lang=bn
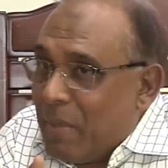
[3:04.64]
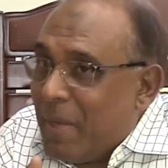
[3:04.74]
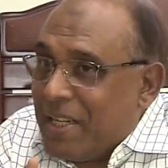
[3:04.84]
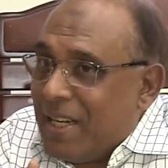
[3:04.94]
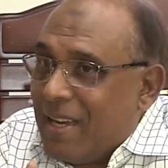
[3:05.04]
করতে
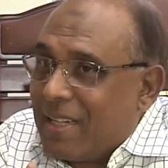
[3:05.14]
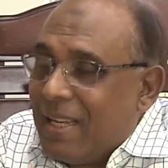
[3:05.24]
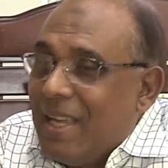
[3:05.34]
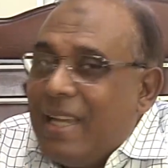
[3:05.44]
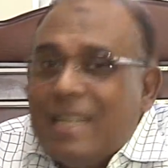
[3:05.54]
পারি না আর
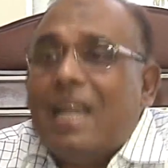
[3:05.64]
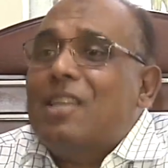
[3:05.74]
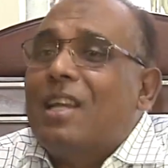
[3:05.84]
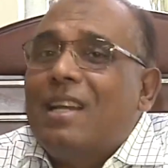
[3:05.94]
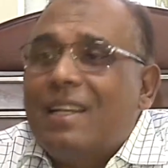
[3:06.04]
কি
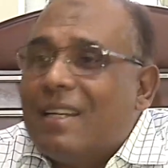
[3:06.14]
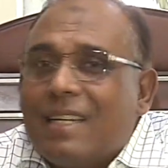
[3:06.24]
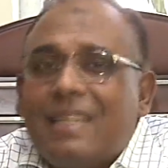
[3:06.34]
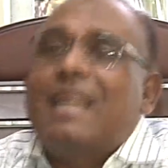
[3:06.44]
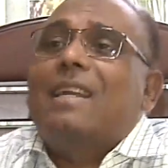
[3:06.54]
ইন্টারন্যাশনাল
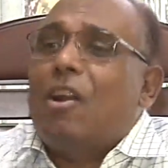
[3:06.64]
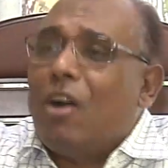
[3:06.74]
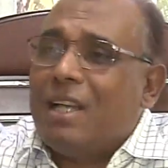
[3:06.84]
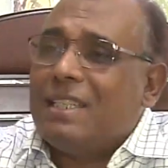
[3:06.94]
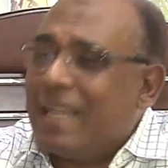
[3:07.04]
টেন্ডার
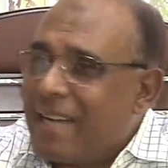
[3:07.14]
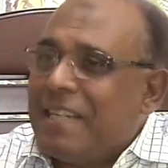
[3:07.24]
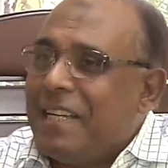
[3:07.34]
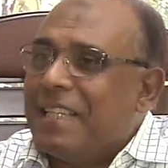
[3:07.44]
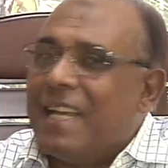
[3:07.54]
হয় যে
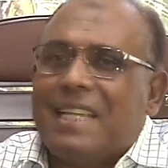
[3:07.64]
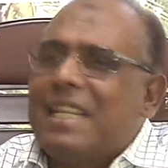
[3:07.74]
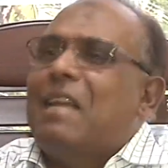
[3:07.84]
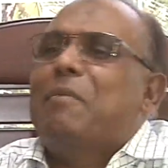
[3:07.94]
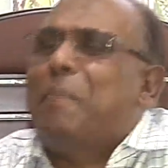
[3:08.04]
ক্রাইটেরিয়া থাকে
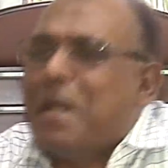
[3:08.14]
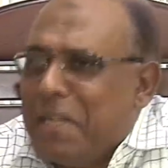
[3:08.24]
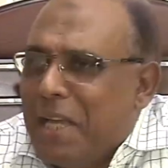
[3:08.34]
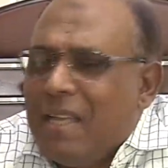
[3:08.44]
তাহলে আমরা পারি না